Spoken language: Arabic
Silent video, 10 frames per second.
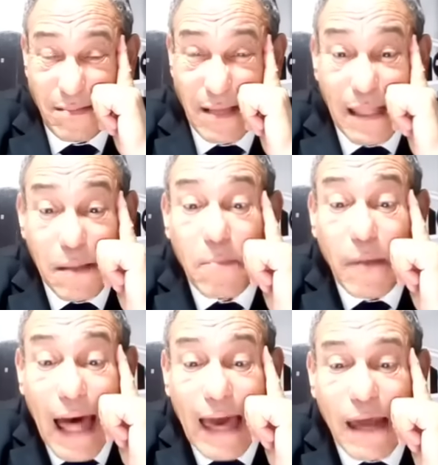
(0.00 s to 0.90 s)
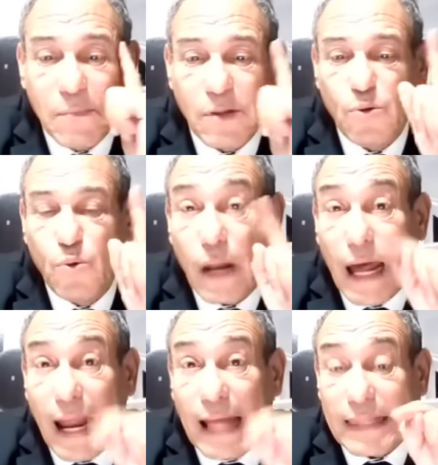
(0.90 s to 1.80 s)
يعني ملاير من
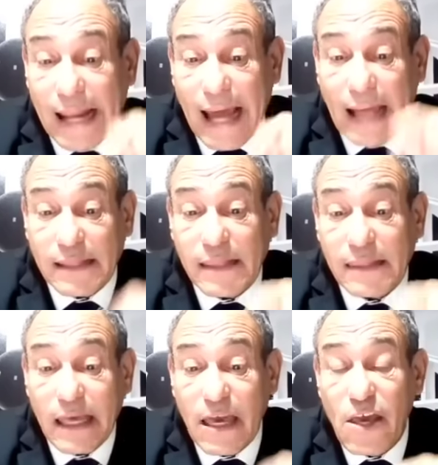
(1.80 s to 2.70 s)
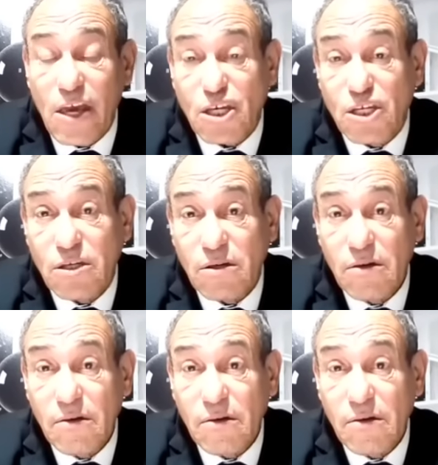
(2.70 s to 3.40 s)
الدولارات راح تطيش